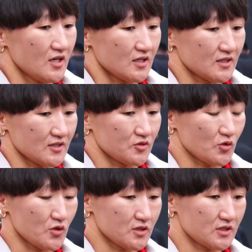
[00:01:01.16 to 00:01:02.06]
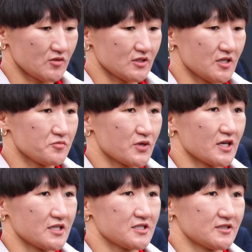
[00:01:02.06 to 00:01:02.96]
Э, до этого нам
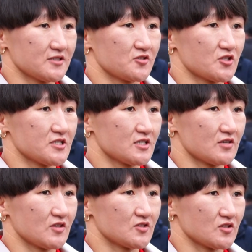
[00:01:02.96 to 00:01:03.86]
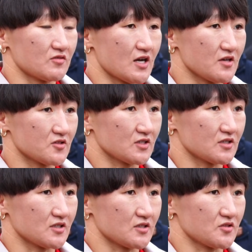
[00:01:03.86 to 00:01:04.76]
приходилось тренироваться в разных
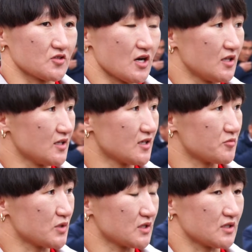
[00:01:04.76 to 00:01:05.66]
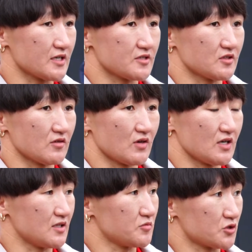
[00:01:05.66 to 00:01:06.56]
э, залах. Мы
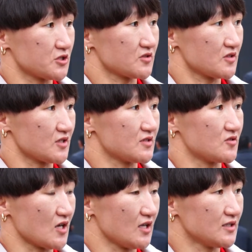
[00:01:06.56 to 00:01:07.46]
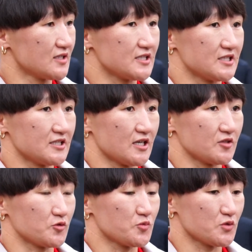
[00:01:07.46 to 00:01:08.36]
арендовали, можно сказать, залы, и я
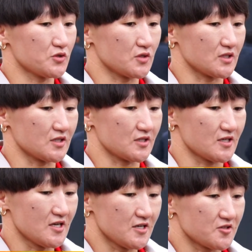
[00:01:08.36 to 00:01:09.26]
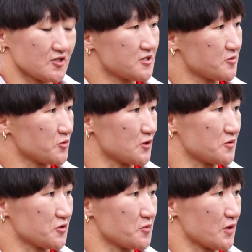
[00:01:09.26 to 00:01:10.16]
думаю, э, с этим у
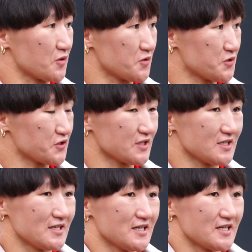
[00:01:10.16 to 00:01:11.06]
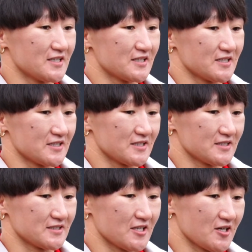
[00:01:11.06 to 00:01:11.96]
нас все покончено,
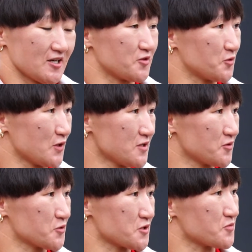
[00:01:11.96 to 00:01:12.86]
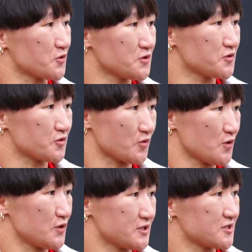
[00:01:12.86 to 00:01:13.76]
так как у нас уже будет
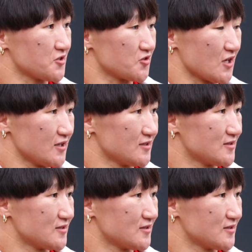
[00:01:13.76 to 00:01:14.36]
свой личный зал.